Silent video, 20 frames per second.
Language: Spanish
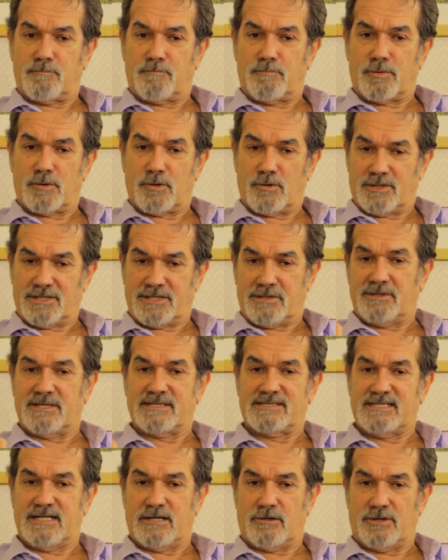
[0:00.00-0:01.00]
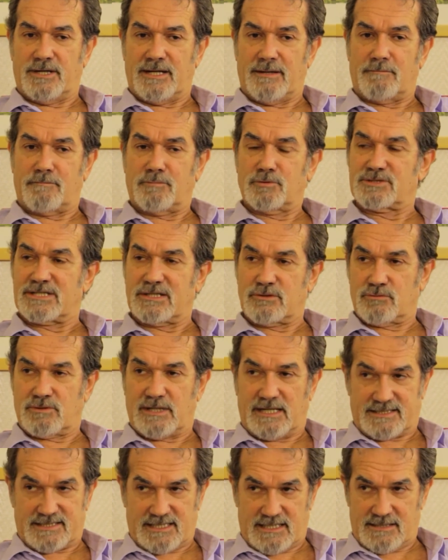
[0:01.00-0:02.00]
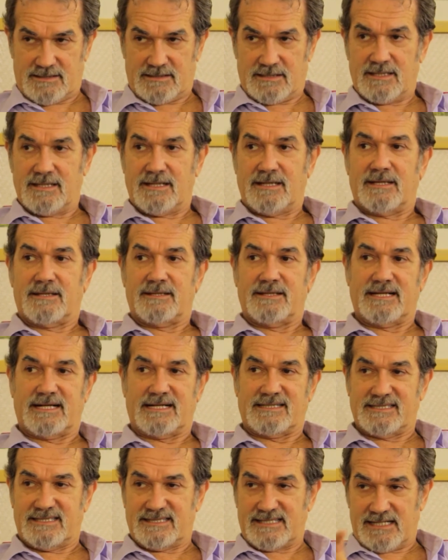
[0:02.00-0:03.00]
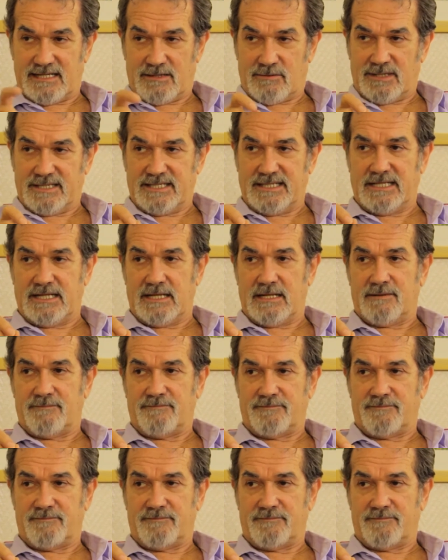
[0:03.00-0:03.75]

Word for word: Por lo que te voy a decir ahora. Vos a tu casa, dejas entrar a cualquiera?